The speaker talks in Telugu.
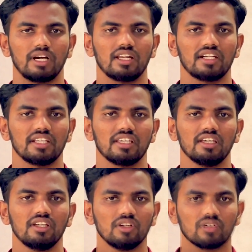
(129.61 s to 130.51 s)
మాలాంటి
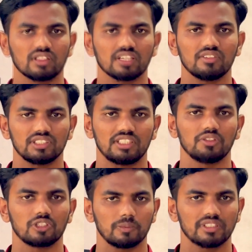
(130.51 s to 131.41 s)
కొత్తగా
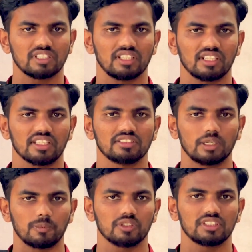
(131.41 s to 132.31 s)
వచ్చే యూట్యూబర్స్ అందరికీ
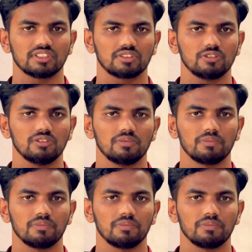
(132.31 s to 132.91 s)
సపోర్ట్ చేస్తూ